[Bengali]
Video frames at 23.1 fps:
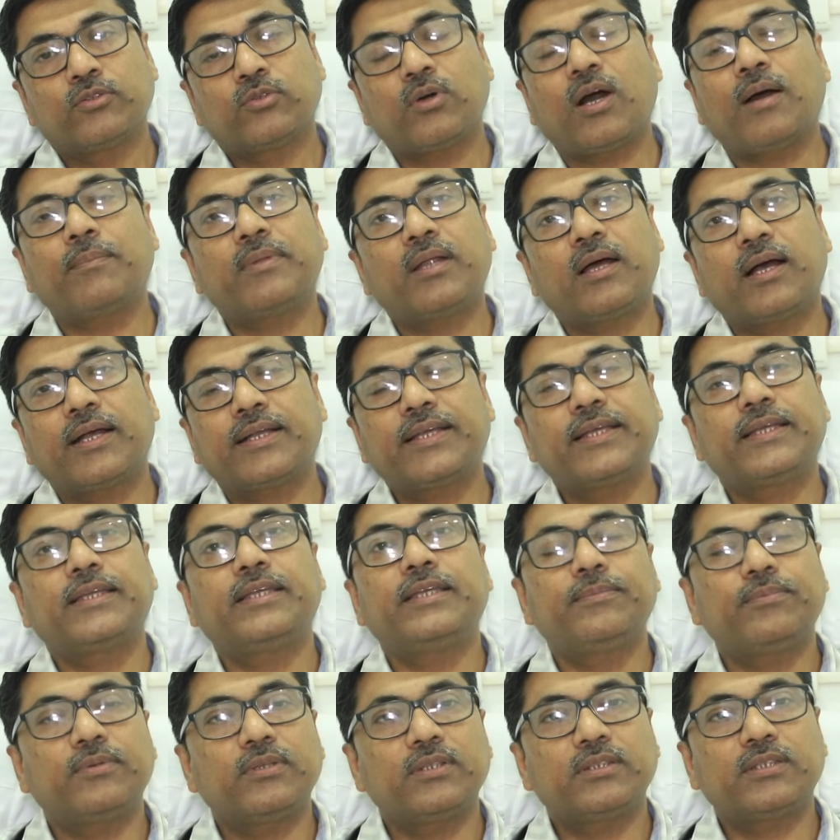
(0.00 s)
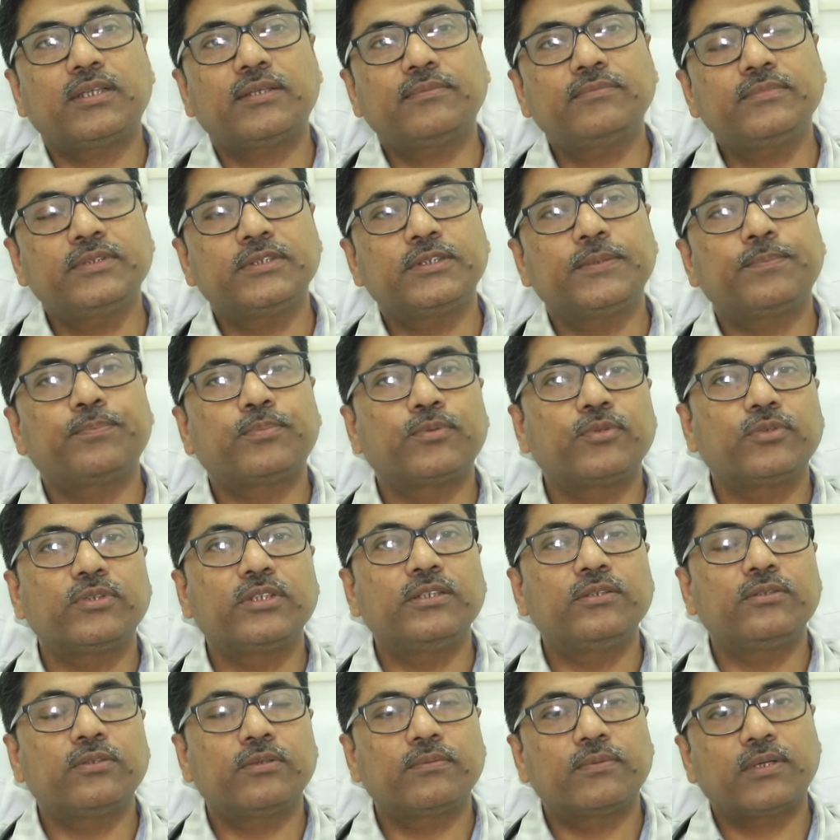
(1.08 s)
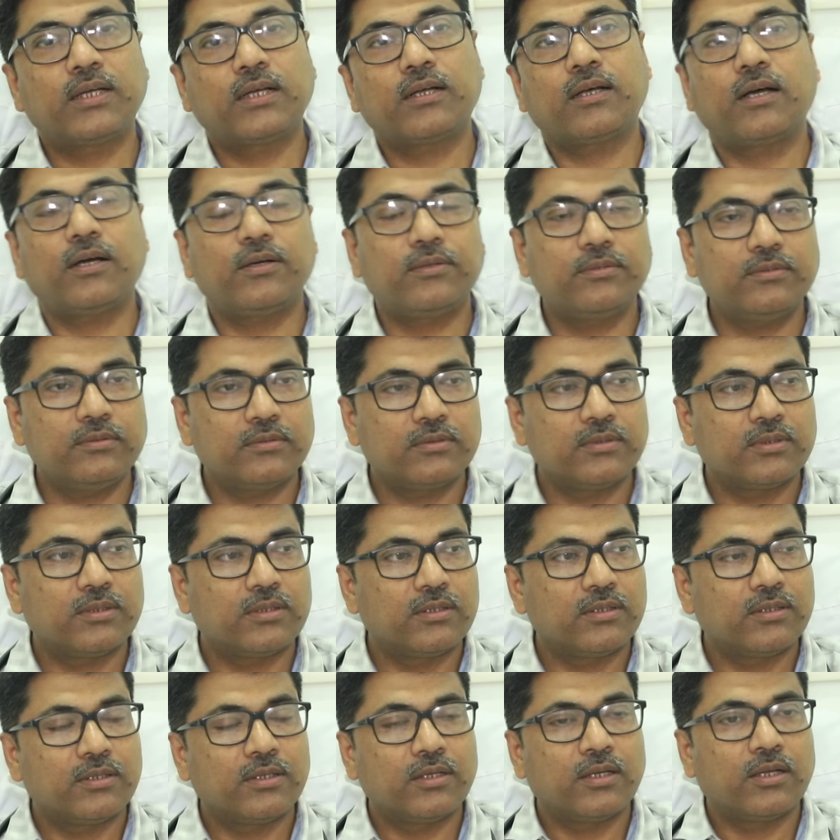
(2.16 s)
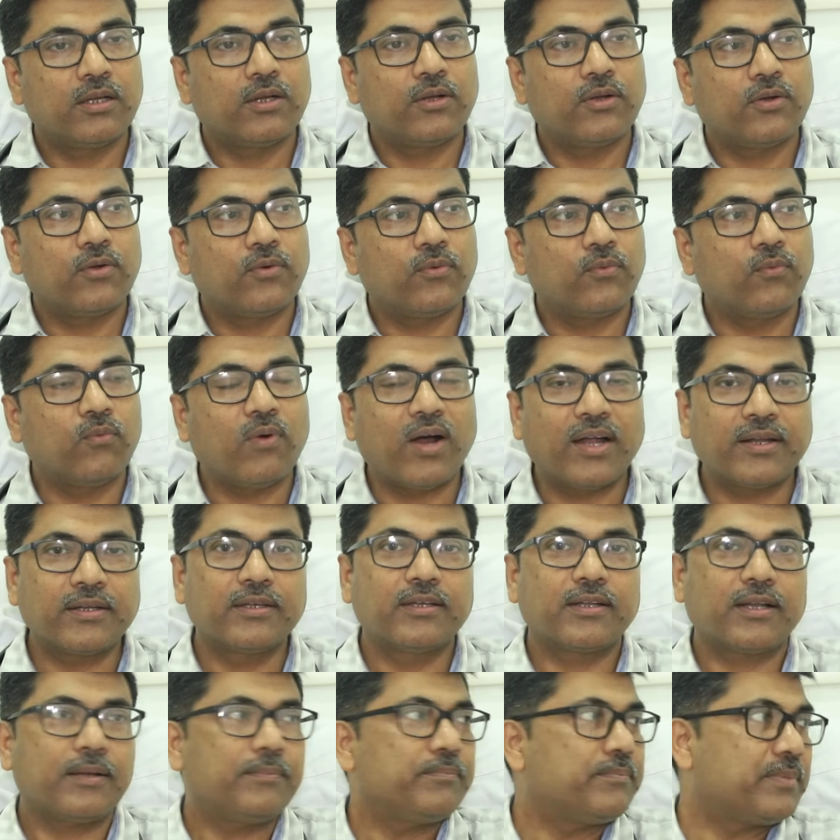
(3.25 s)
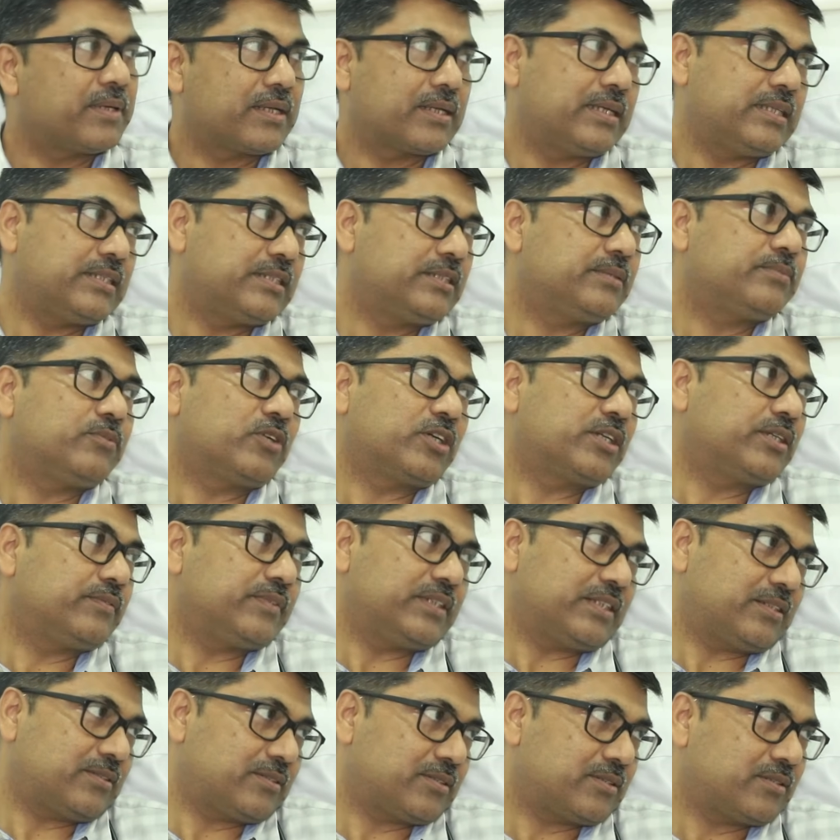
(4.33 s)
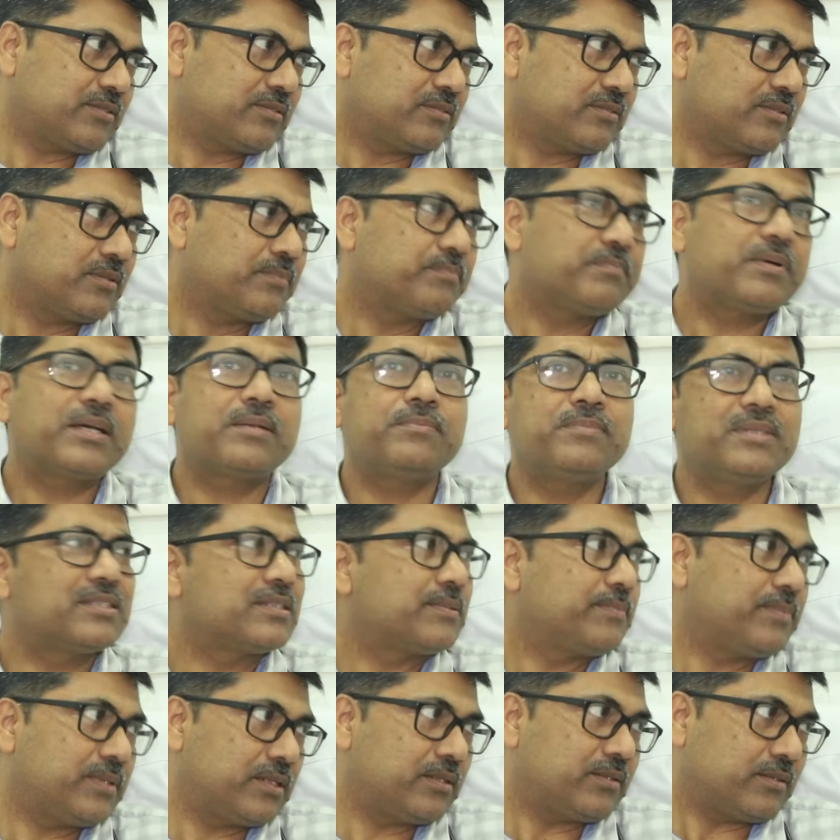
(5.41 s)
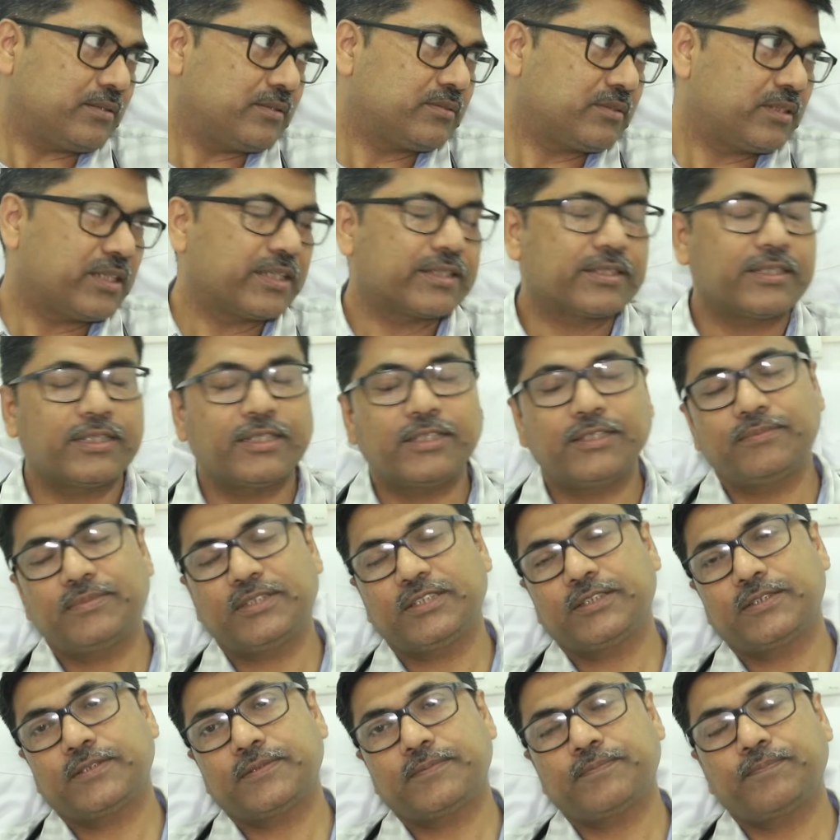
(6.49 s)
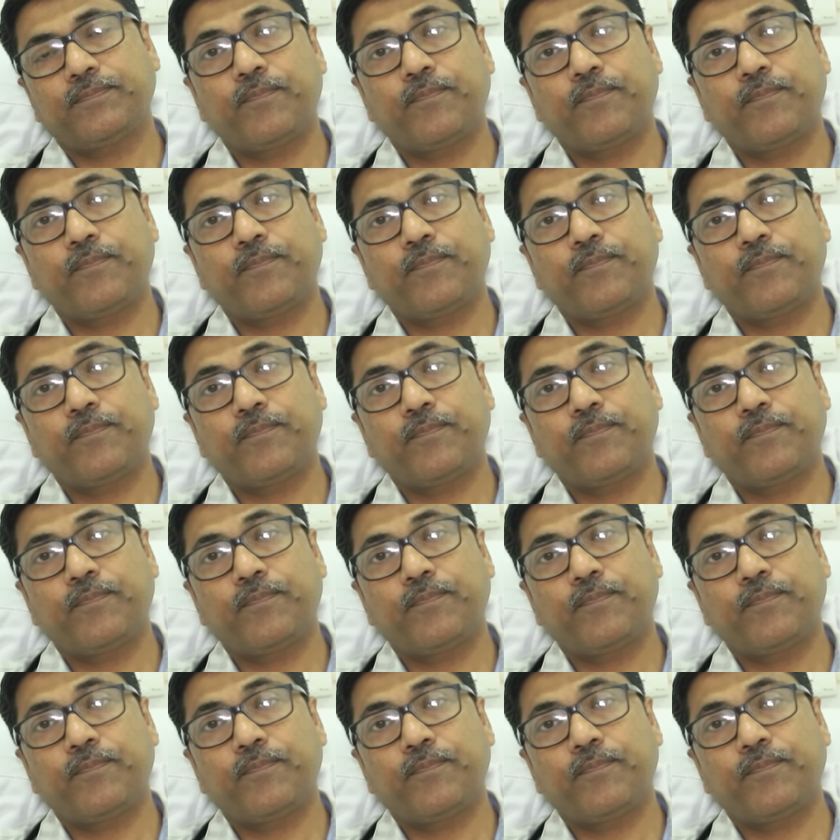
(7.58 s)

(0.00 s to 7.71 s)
তো আমরা আগে কি বলতাম যে প্রোটিন তোমরা খাও ওয়ান গ্রাম পার কেজি বডি ওয়েট পারমিসেবল একটা লিমিট